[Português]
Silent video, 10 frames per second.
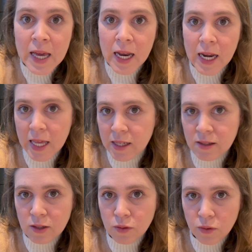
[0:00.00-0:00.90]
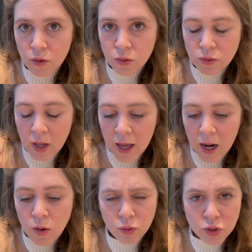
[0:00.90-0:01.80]
nesses voos é,
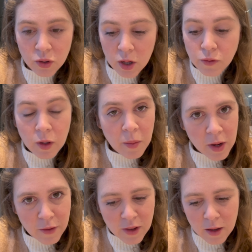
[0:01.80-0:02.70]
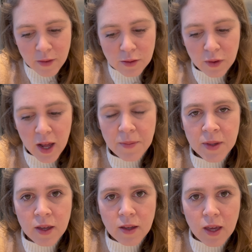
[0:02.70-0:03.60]
lá o coxo. Agora eu vou tomar meu café que vai esfriar
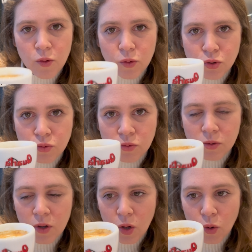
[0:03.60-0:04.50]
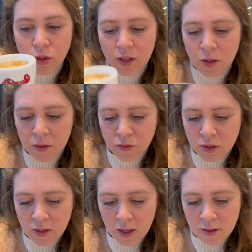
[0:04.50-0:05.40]
e eu continuo contando para
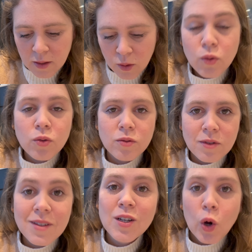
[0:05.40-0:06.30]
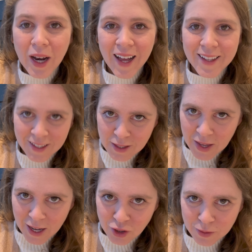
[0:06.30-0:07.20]
vocês o desenrolar dessa
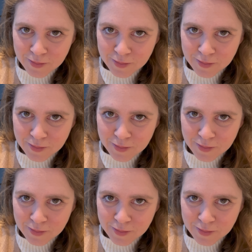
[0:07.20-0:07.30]
viagem.